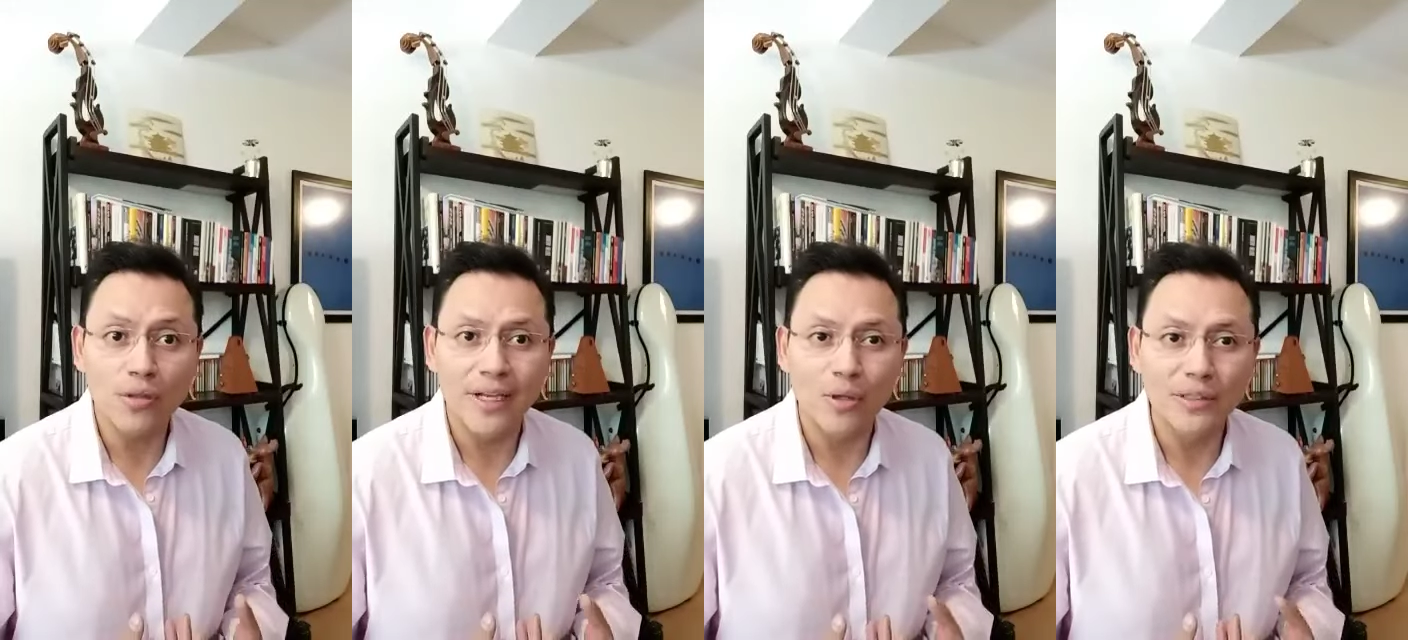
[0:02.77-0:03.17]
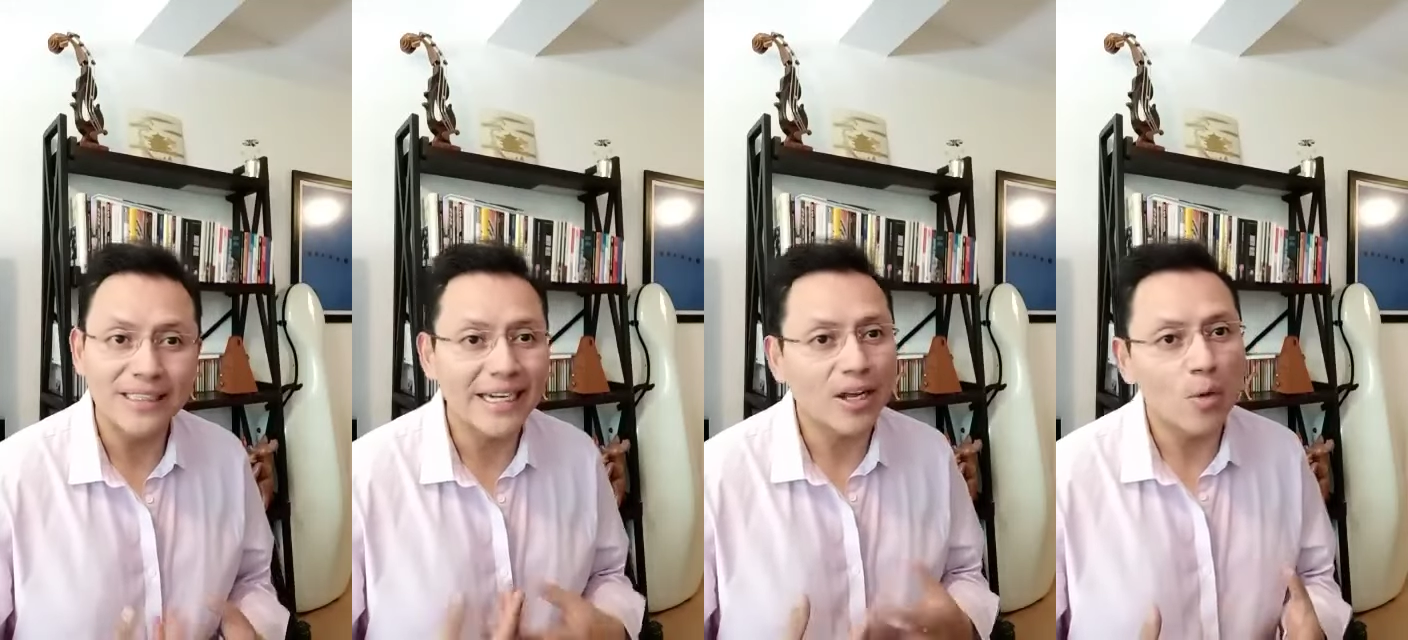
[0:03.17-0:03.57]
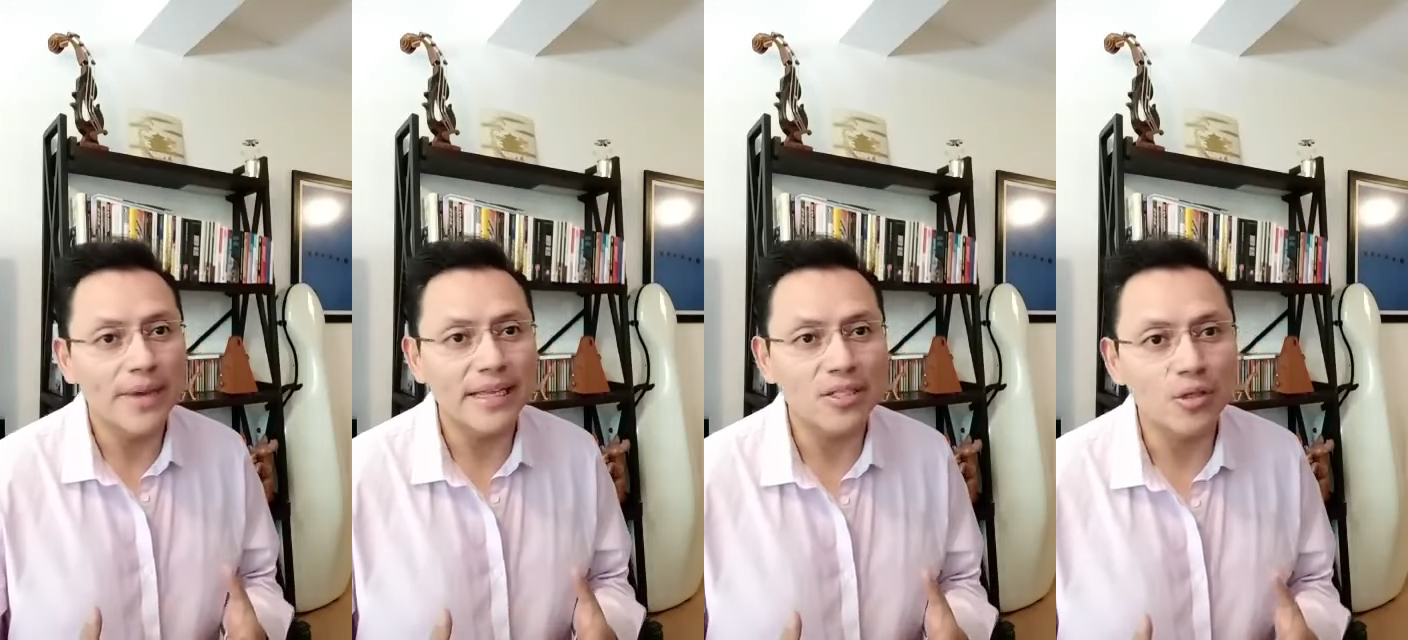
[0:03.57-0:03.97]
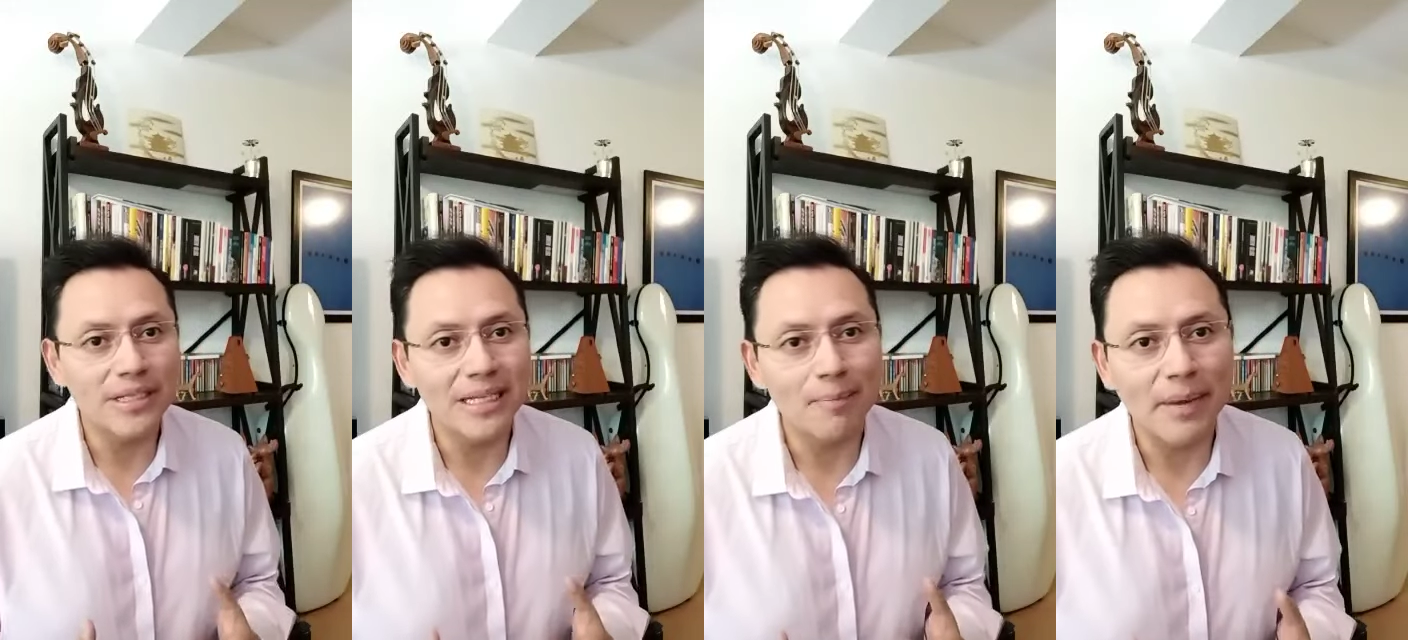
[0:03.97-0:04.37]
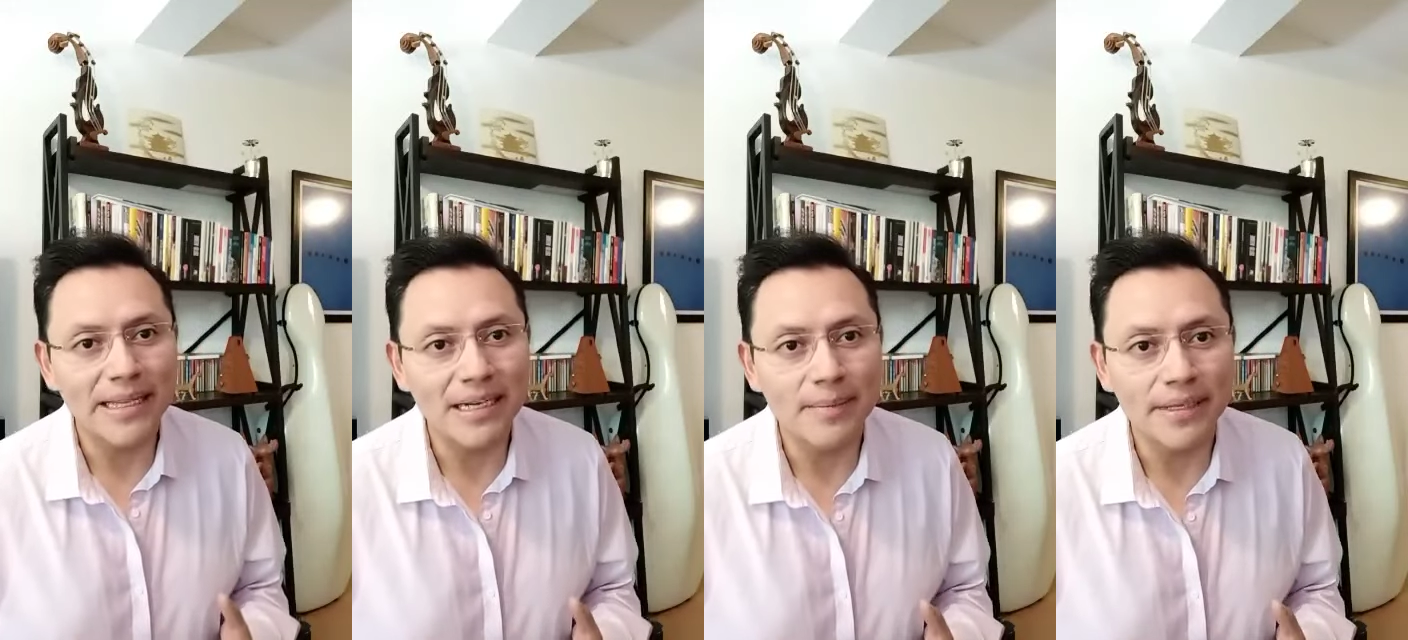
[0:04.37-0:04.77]
con algunas recomendaciones del
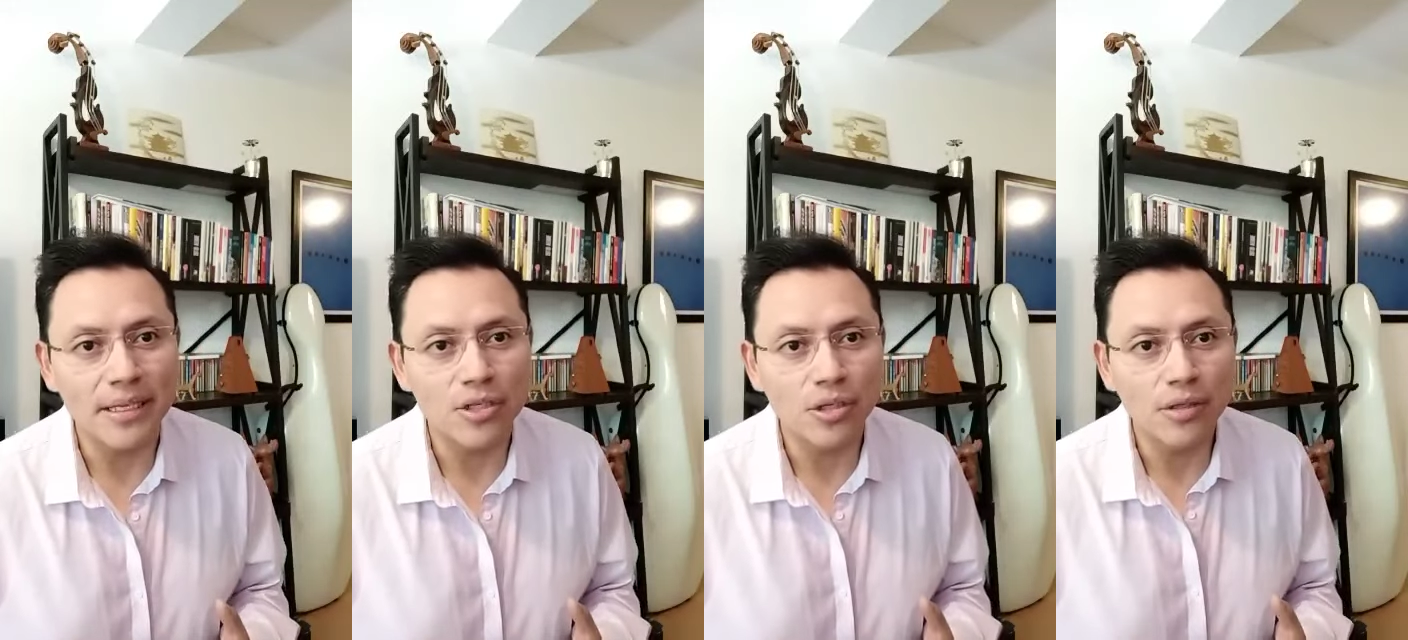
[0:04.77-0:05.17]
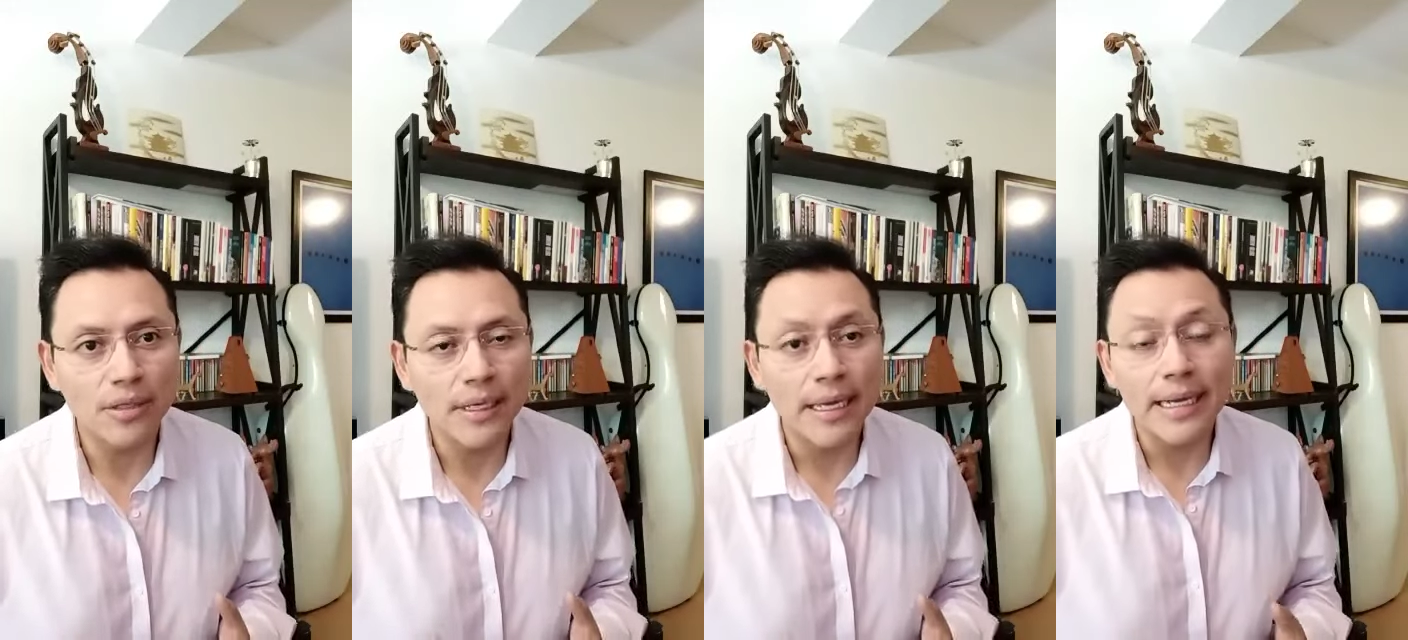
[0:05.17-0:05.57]
plan de alimentación